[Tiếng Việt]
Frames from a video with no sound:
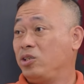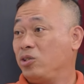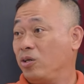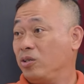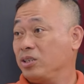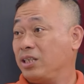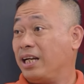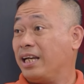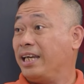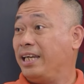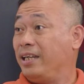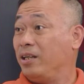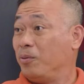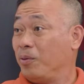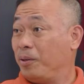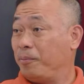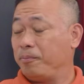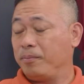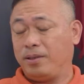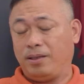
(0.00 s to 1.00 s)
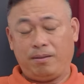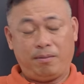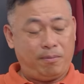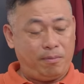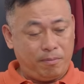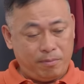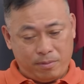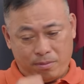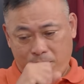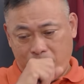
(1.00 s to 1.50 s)
cho Saki, đúng không? Vâng.
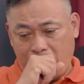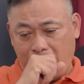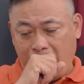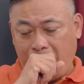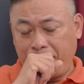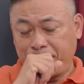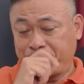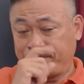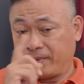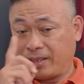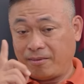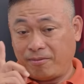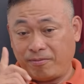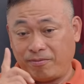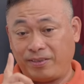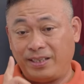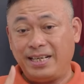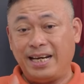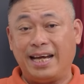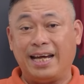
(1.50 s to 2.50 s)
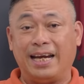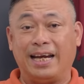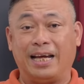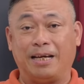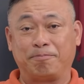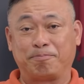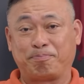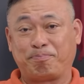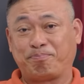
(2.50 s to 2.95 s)
Vấn đề là